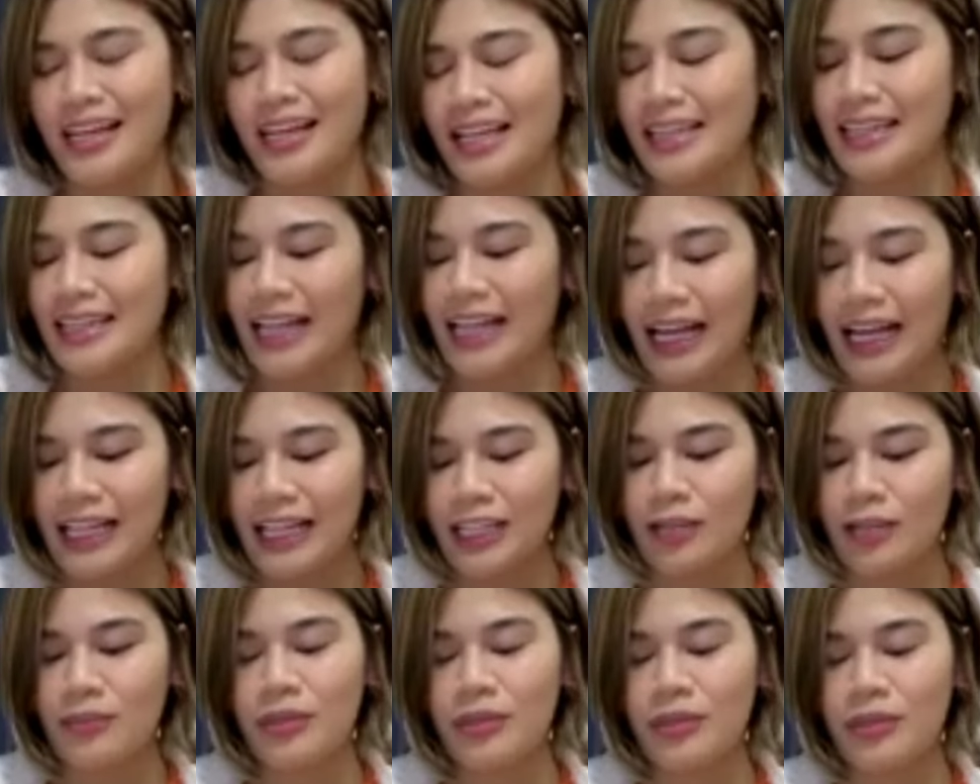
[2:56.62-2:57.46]

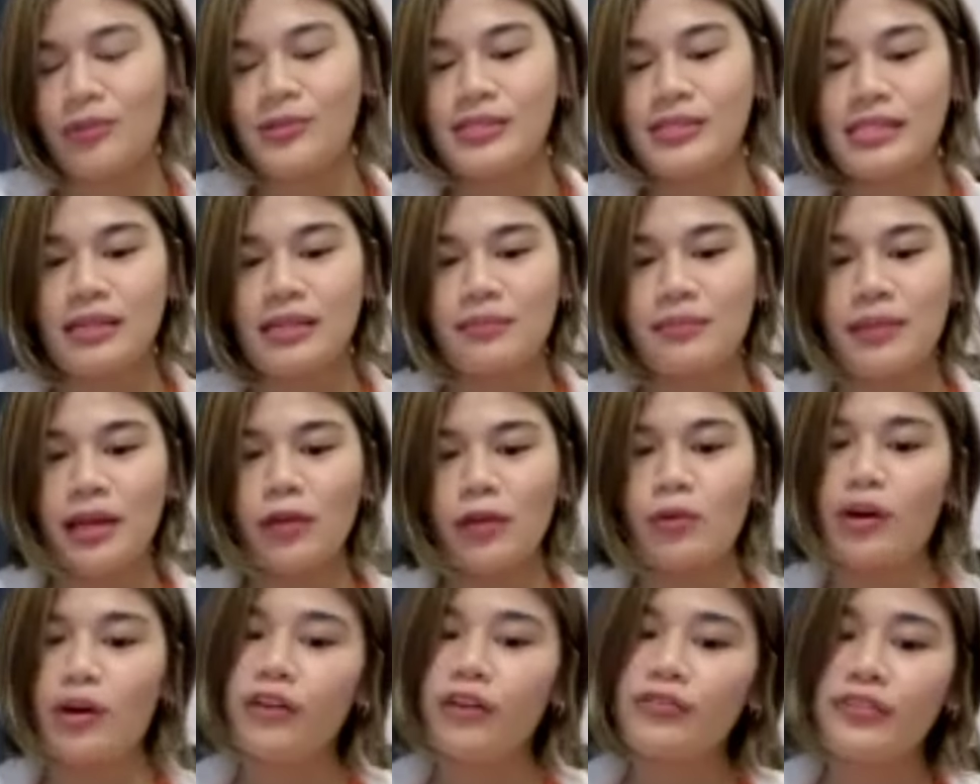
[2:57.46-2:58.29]
nagkantahan kami using
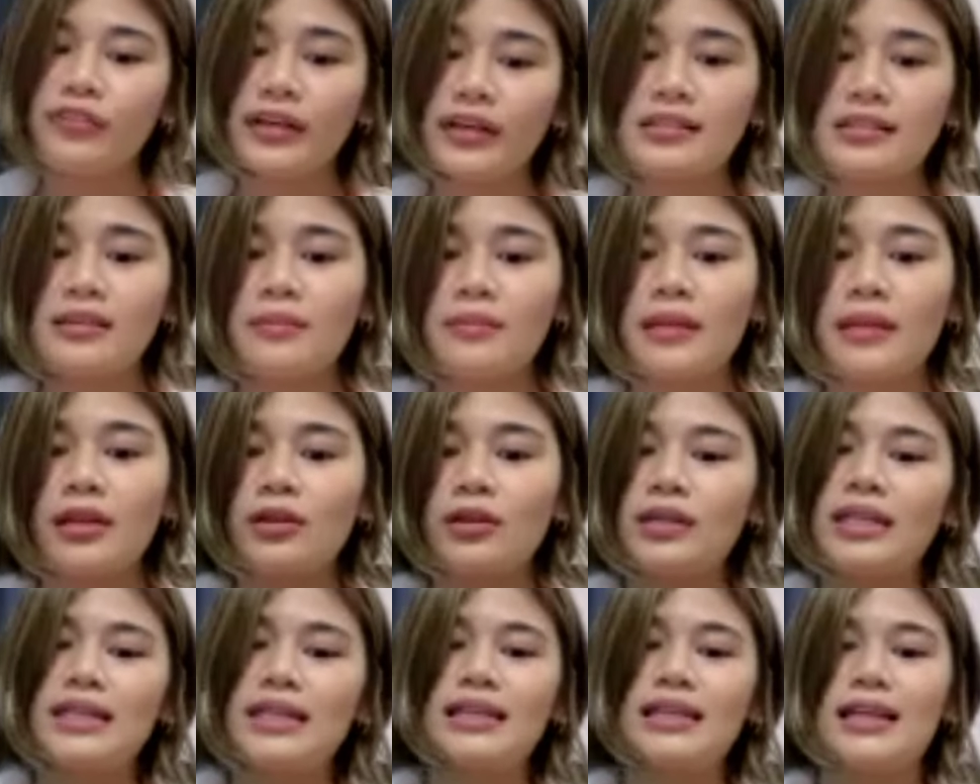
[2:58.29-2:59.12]
my Wow Fiesta
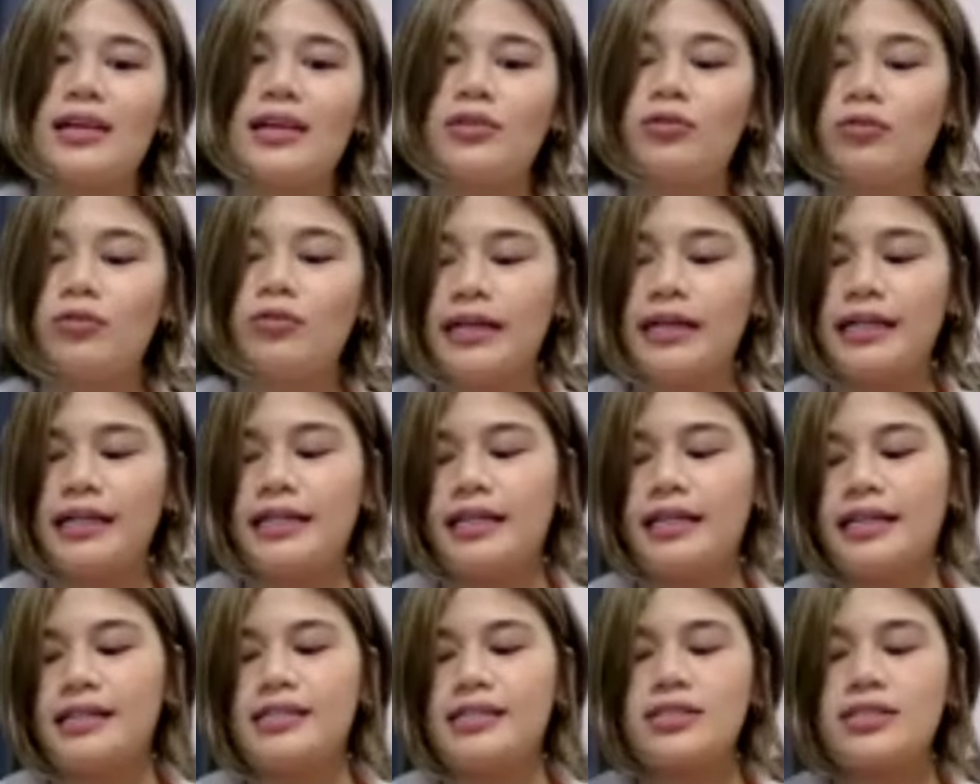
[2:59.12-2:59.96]
Melody 10
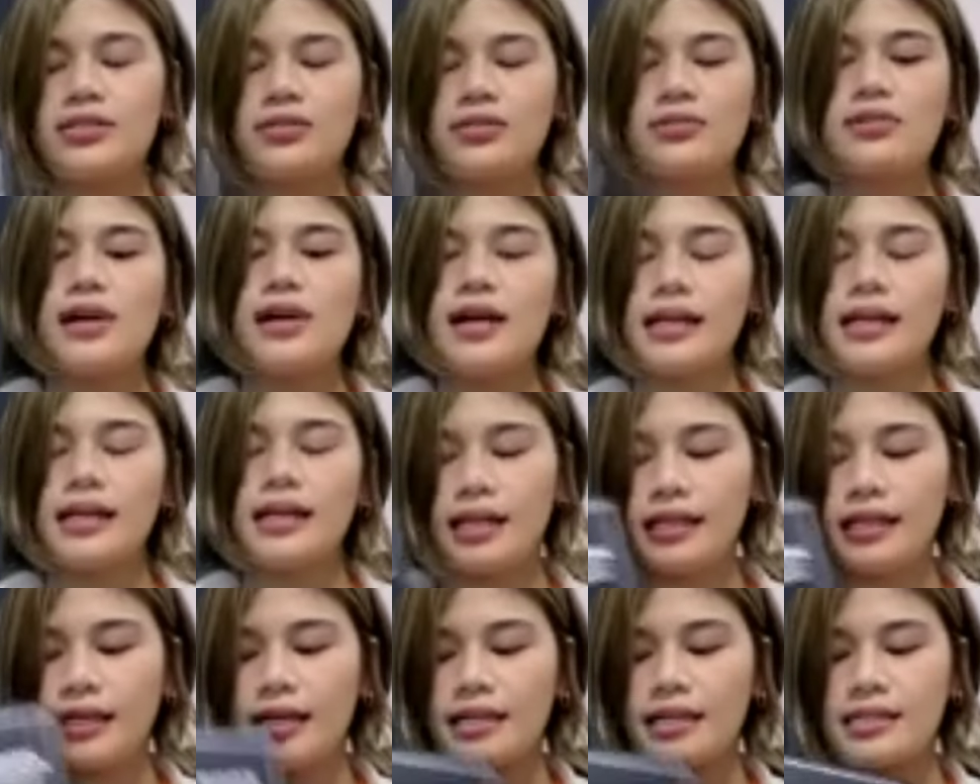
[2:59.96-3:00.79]
wireless. So,
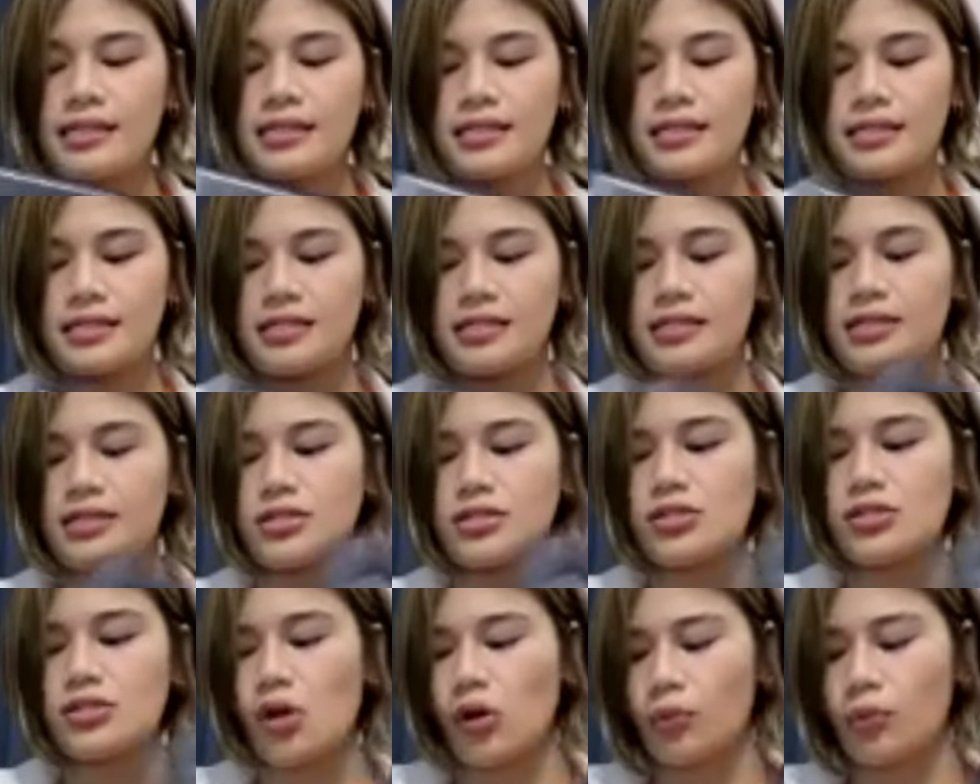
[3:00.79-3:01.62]
again guys, this is
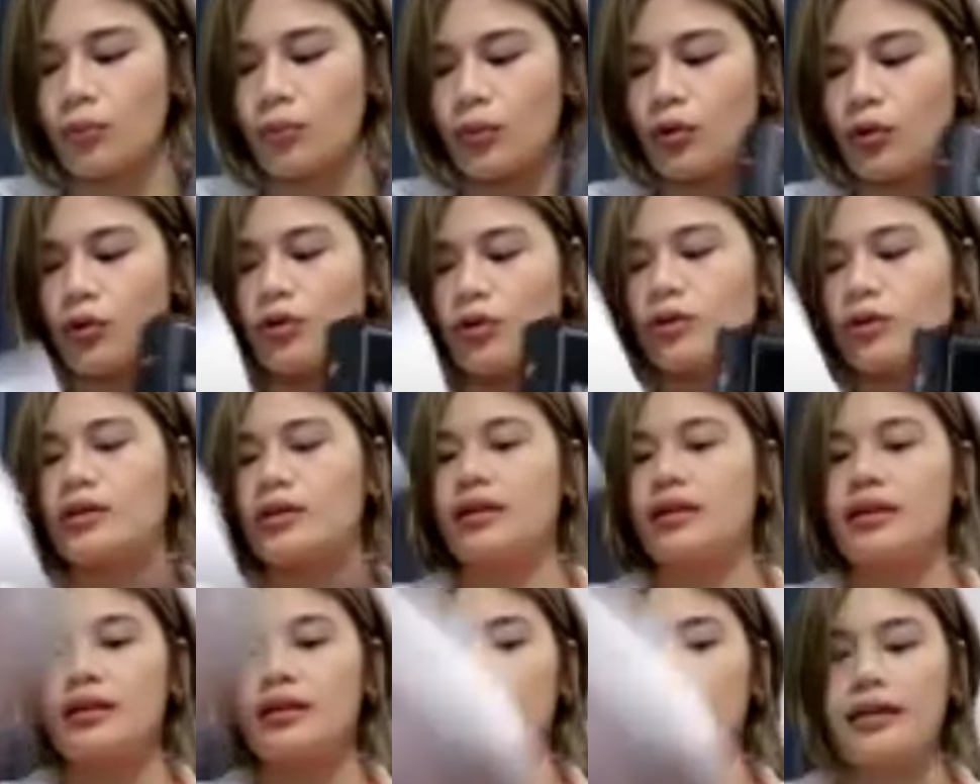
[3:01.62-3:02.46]
the songbook,
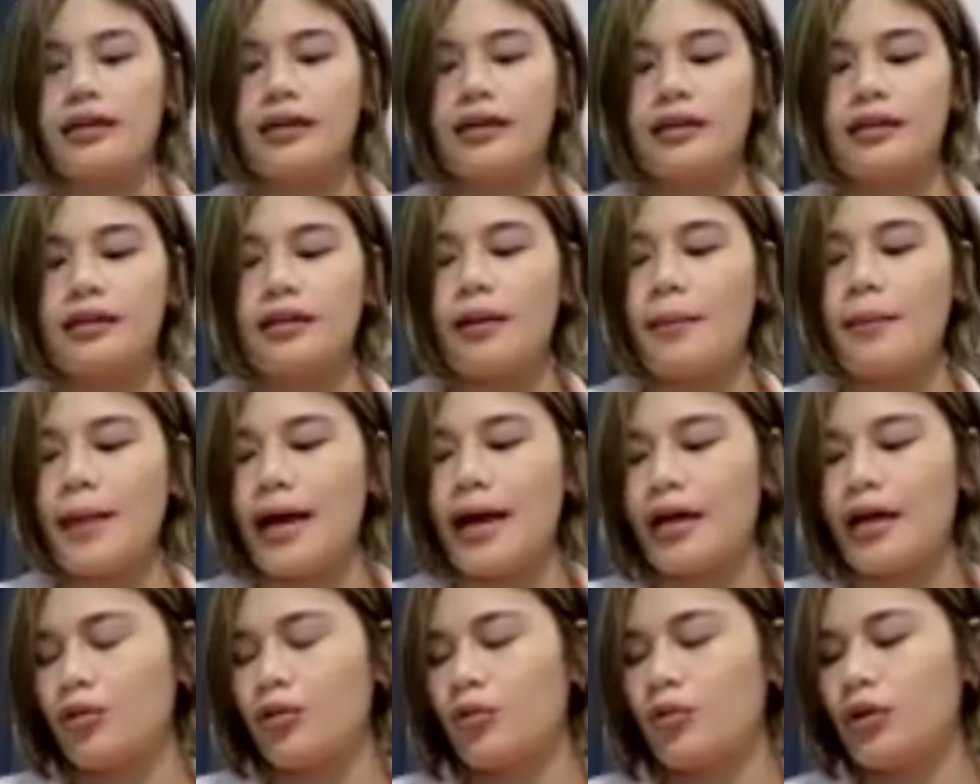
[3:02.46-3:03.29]
the
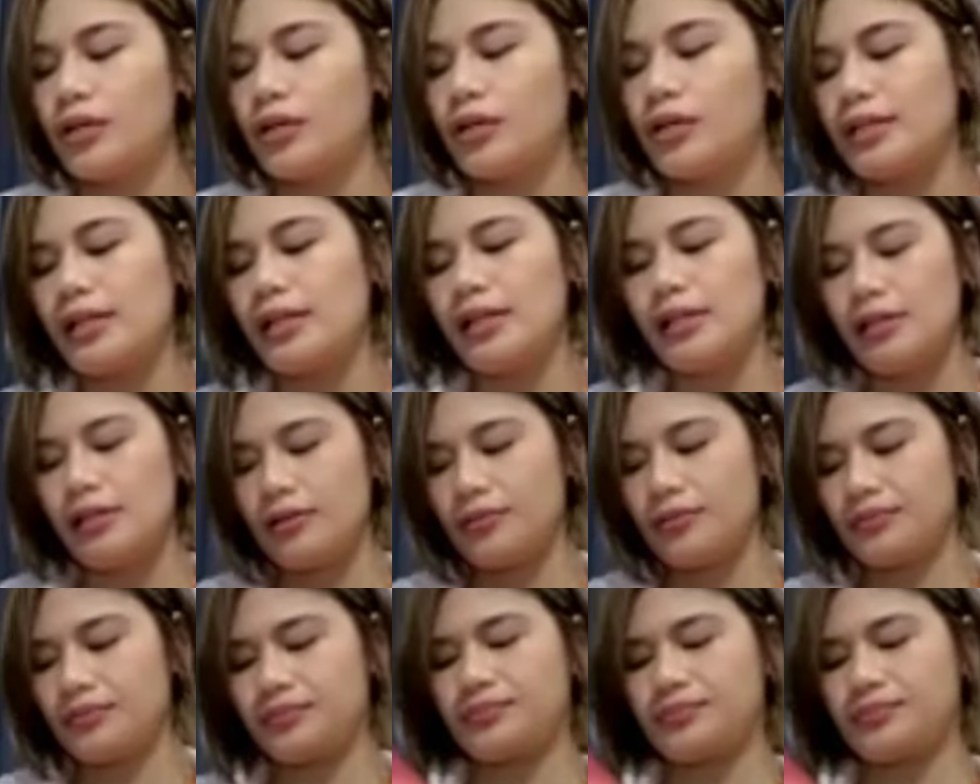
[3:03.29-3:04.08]
manual,